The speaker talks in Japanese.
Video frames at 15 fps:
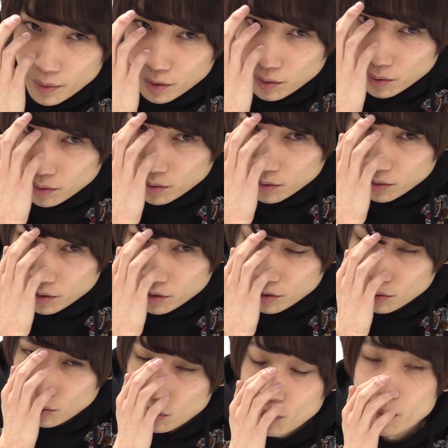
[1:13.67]
めの友
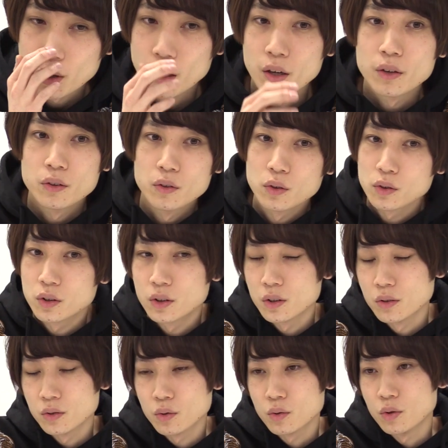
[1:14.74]
情コンボがあるよって
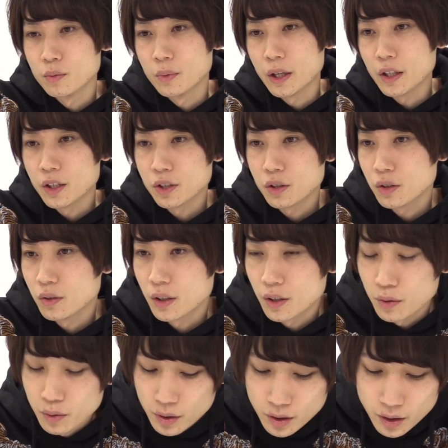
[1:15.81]
いうところまで一緒
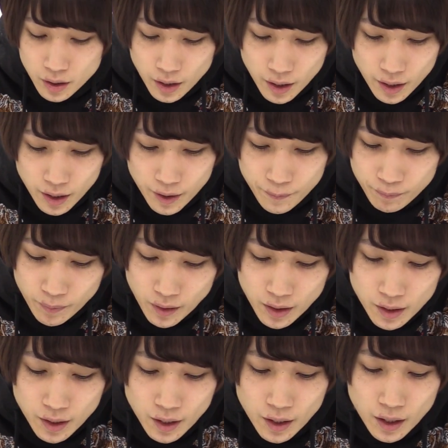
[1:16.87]
なので、
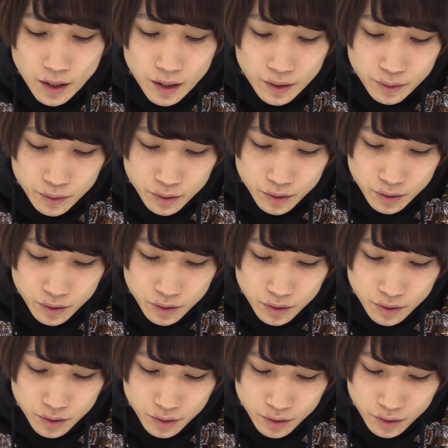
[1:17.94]
あ
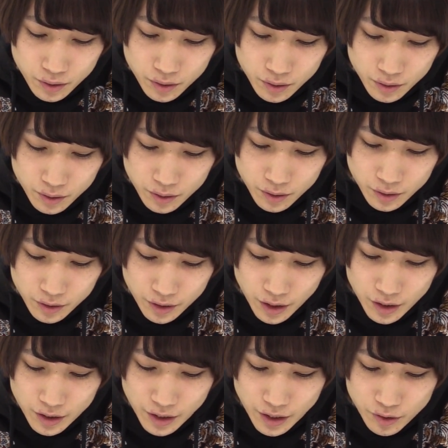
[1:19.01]
のー、
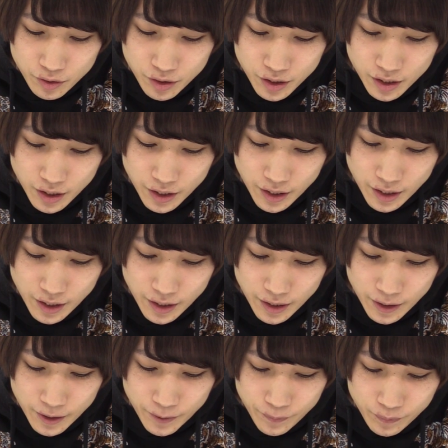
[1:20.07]
なんて言うんですか
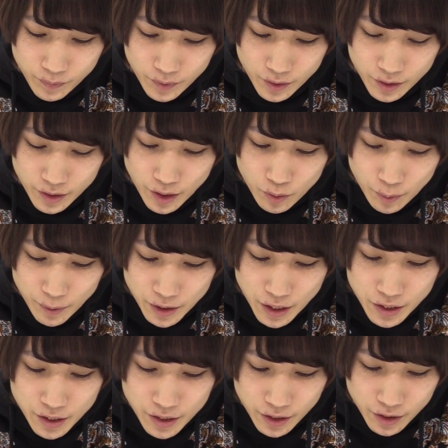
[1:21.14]
ね、結構やっぱ
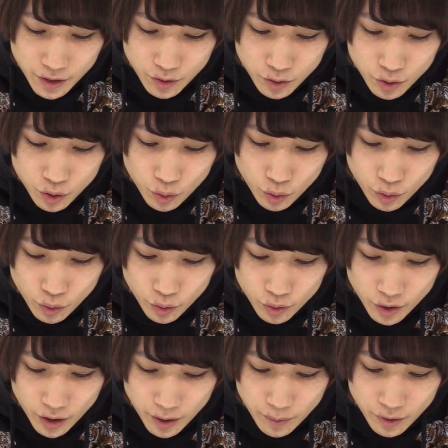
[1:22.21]
刹那っていう超強
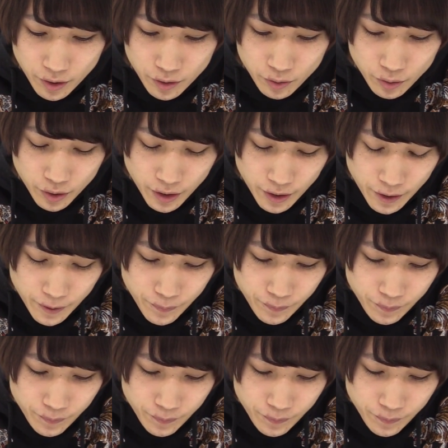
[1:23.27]
力なライバルがいるので、